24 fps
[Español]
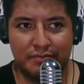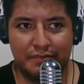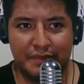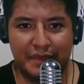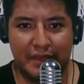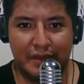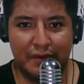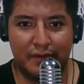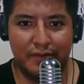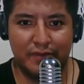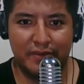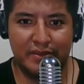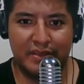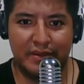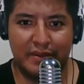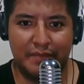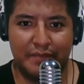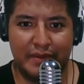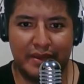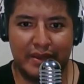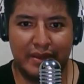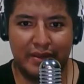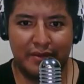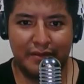vieron
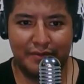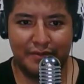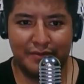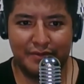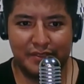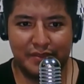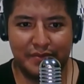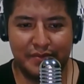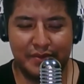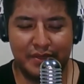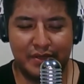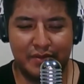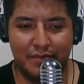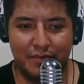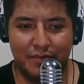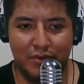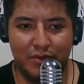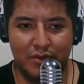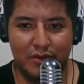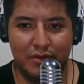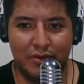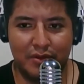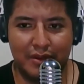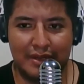otra pelea, se vieron
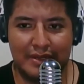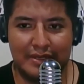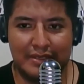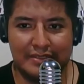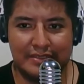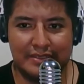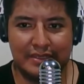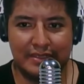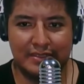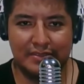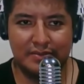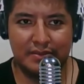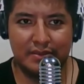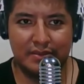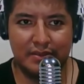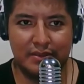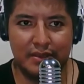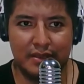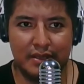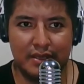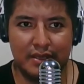muy localistas.